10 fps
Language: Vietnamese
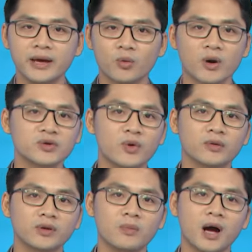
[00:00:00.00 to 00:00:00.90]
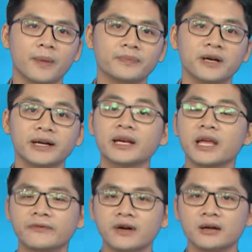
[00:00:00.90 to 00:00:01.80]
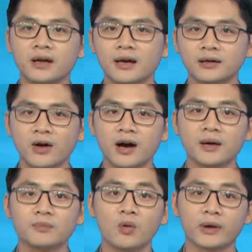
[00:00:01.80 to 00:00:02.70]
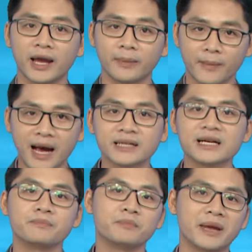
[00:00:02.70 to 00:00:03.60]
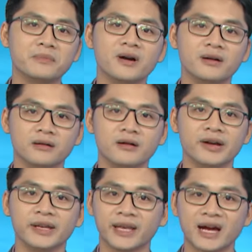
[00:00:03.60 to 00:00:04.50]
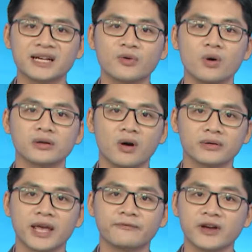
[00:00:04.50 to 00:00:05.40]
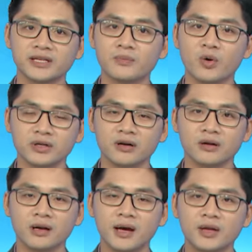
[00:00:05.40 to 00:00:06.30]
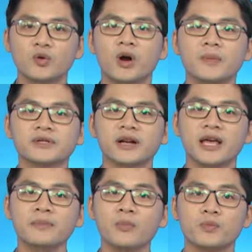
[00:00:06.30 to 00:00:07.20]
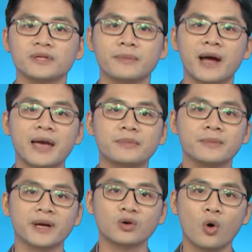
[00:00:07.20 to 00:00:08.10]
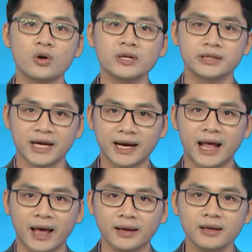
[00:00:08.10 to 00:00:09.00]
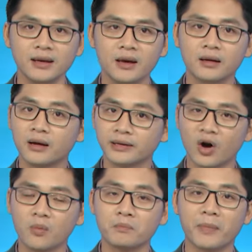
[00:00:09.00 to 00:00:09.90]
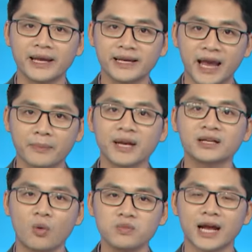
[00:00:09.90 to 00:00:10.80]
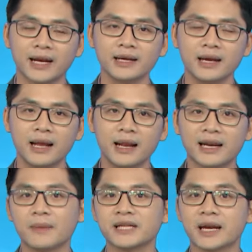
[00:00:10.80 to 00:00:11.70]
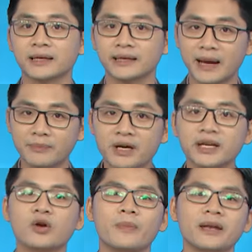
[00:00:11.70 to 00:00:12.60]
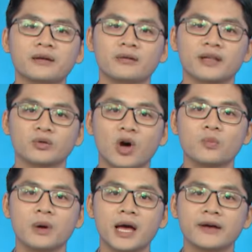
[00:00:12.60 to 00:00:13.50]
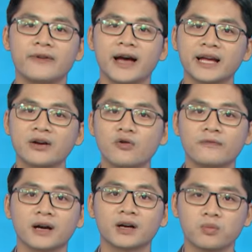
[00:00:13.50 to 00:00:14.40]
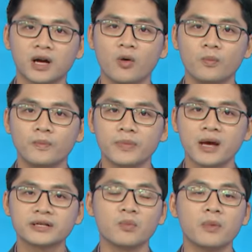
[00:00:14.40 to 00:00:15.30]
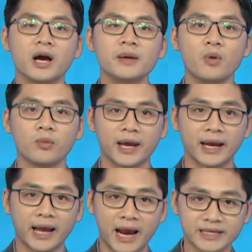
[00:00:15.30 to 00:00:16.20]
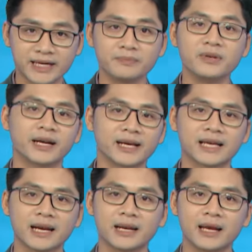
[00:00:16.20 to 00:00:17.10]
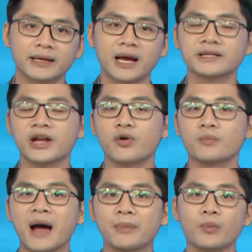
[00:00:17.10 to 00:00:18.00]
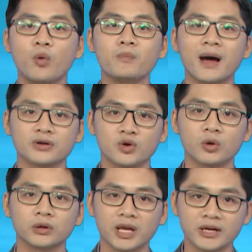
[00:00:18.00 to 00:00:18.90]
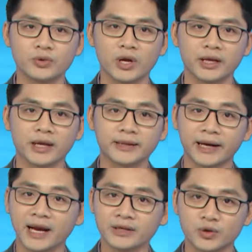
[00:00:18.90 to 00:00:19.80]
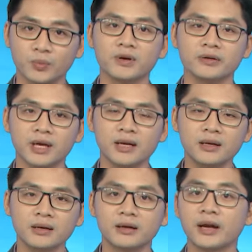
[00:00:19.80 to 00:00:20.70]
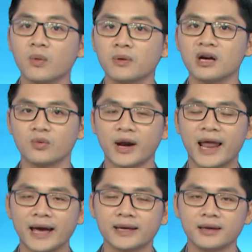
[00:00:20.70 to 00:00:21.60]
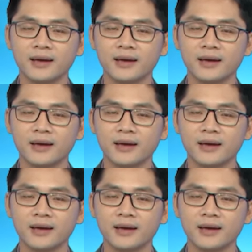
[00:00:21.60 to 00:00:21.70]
Qua số liệu tổng hợp từ các địa phương, có hơn 1.370 lượt người đã ra quân dọn dẹp vệ sinh môi trường, thu gom xử lý 120 mét khối rác thải, khơi thông 7.000 mét cống rãnh, làm sạch 50 km đường giao thông và các khu vực công cộng, trồng mới 1.210 cây xanh, căng treo 34 băng rôn tuyên truyền tại các trục đường chính nơi đông người qua lại.